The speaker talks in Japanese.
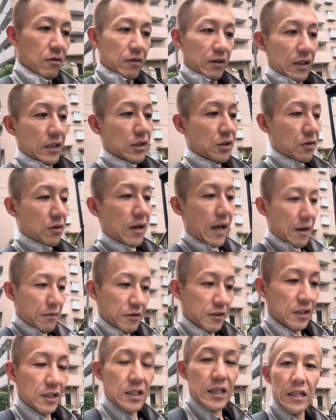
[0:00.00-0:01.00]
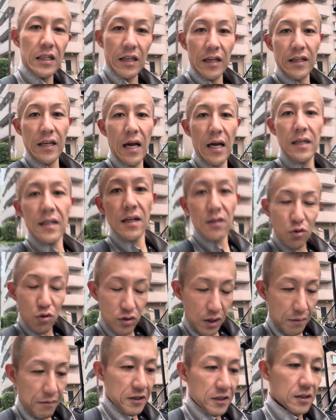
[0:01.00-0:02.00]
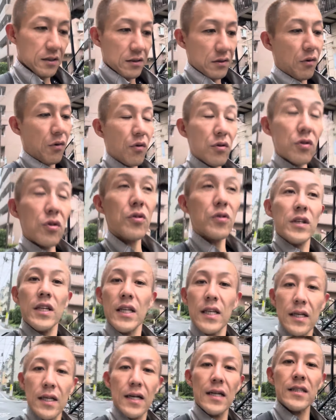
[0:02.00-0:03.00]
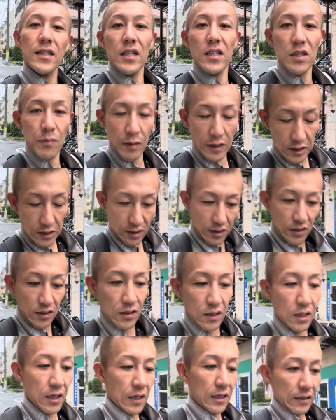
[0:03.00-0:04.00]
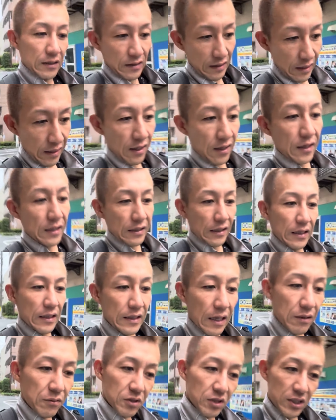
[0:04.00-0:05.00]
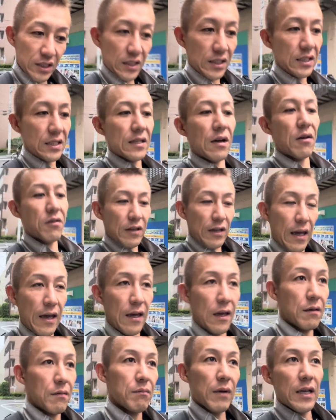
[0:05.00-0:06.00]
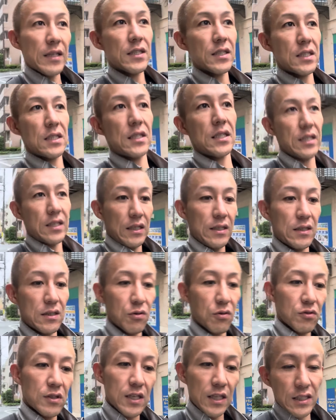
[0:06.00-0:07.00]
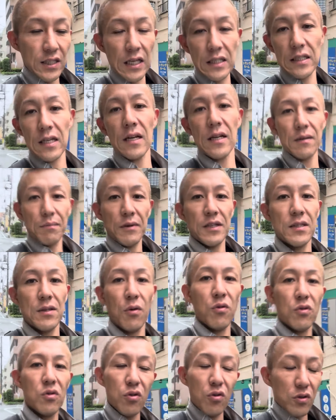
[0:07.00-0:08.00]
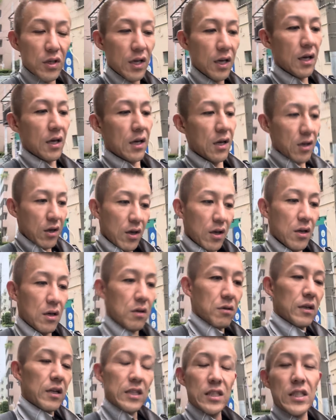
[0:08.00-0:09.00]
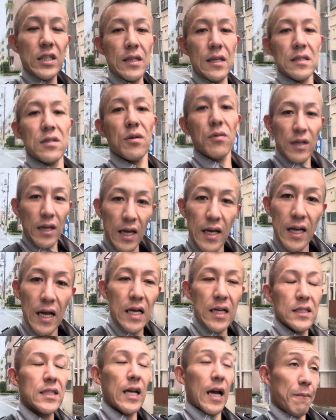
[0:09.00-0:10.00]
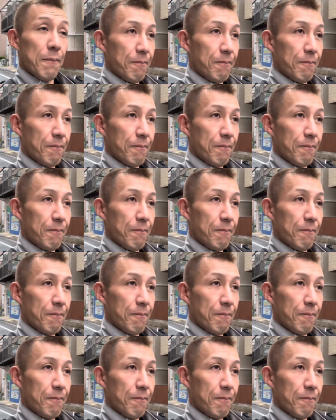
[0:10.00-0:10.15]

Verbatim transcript: 私のライブに来ていただきありがとうございます本当に感謝します、ね、楽しい時間をね毎日過ごさせていただきまして本当に嬉しいですよね感謝、